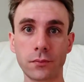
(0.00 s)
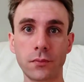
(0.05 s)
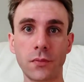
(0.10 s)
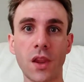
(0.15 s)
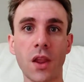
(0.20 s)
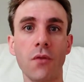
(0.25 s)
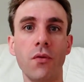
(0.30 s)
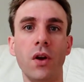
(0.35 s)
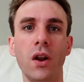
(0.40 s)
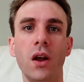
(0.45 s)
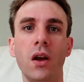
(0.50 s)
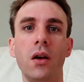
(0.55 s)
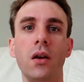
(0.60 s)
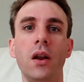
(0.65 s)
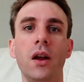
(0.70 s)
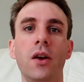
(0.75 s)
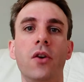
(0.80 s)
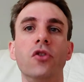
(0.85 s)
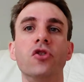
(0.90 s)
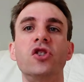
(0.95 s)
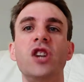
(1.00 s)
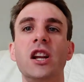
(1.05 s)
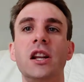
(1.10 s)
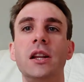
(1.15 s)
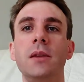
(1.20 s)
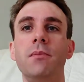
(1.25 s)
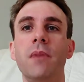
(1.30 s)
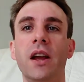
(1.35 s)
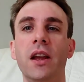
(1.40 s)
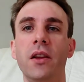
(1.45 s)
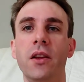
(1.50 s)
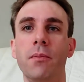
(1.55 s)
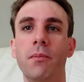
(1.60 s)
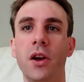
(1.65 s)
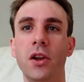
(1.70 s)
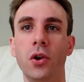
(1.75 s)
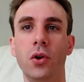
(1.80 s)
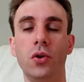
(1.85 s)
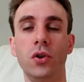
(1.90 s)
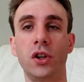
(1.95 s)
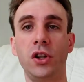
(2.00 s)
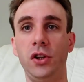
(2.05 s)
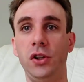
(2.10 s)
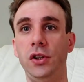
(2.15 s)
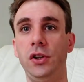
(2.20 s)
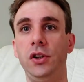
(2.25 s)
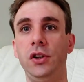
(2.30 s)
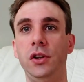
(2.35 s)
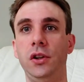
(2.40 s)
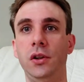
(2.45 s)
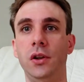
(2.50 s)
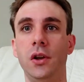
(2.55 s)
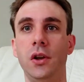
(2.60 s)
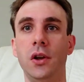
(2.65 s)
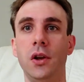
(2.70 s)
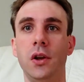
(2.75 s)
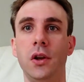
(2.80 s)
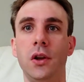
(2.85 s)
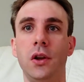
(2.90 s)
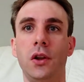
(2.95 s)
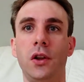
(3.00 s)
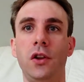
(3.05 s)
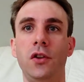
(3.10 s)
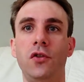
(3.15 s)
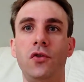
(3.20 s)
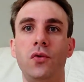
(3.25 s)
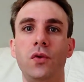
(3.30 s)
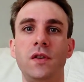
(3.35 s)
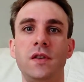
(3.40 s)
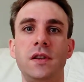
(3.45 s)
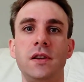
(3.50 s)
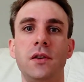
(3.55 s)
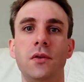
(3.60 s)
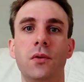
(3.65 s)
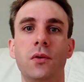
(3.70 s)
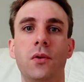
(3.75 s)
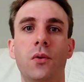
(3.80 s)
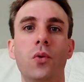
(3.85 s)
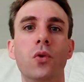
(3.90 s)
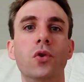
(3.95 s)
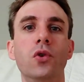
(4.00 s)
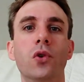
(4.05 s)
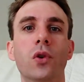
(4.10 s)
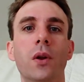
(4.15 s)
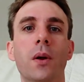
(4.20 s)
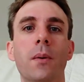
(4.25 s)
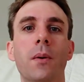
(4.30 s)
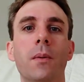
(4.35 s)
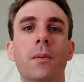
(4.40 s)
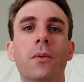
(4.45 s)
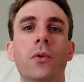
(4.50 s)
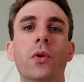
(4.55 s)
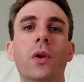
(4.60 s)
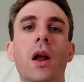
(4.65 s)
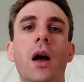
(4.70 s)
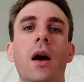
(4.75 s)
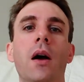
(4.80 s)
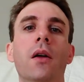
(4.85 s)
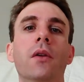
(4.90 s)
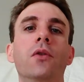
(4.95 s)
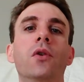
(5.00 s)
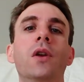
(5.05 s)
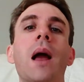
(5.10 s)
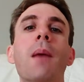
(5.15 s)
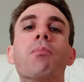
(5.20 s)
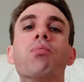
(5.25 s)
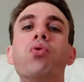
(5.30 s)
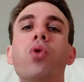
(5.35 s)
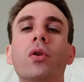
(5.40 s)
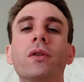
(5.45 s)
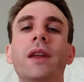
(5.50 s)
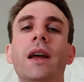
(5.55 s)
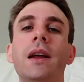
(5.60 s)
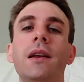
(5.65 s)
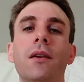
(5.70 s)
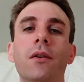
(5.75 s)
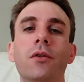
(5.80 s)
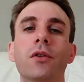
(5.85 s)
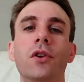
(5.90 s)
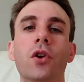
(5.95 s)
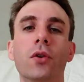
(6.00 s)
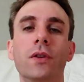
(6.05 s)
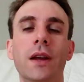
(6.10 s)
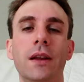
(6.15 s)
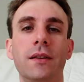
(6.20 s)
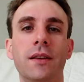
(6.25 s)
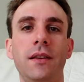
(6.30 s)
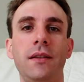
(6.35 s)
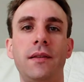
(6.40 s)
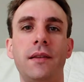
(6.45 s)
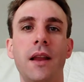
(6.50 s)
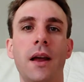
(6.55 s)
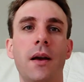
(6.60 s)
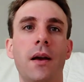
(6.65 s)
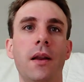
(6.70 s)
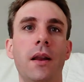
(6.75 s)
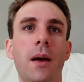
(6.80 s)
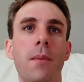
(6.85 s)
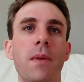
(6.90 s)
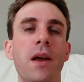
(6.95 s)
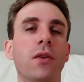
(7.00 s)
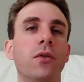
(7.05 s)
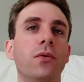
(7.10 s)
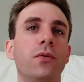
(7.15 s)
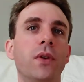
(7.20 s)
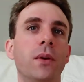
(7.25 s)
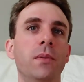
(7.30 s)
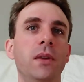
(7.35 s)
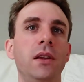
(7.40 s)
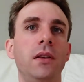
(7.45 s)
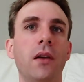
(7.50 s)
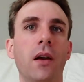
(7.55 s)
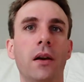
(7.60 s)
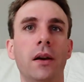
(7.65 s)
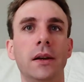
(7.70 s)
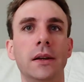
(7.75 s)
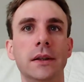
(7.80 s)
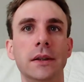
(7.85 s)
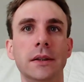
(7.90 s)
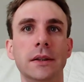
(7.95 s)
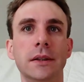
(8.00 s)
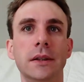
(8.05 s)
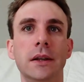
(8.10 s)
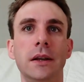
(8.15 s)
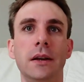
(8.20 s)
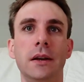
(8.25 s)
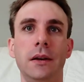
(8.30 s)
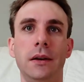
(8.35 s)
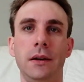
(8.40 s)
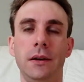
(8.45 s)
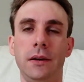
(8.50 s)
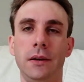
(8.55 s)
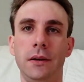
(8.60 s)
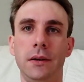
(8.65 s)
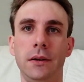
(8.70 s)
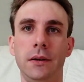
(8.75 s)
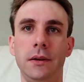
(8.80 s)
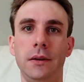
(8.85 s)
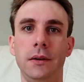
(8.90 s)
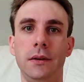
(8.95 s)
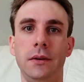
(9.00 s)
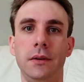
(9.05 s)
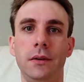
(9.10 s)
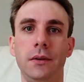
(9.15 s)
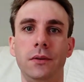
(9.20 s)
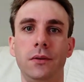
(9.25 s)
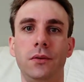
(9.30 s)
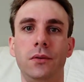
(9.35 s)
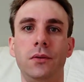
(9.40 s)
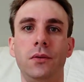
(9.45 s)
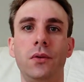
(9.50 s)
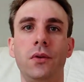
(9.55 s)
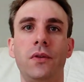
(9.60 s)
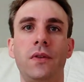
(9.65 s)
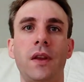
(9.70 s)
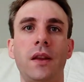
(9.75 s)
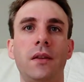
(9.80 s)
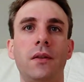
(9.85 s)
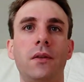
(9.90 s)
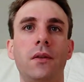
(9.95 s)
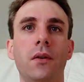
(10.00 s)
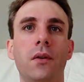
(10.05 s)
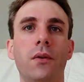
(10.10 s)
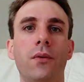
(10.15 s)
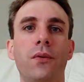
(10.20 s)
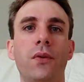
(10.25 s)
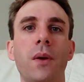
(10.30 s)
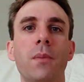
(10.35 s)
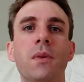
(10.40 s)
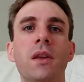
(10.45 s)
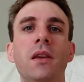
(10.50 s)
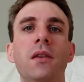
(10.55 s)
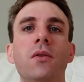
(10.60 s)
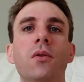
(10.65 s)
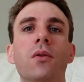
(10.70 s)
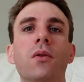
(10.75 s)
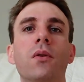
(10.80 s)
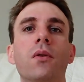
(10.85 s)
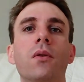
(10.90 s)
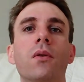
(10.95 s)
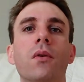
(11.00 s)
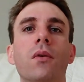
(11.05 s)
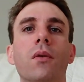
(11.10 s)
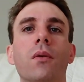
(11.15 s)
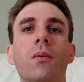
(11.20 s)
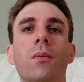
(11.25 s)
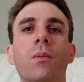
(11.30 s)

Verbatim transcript: Voilà, la grande Jacqueline Maillan qui, qui joue ici le rôle de la, de la, de Bourdelle, une cantatrice, la, mère de famille, euh, de cette famille de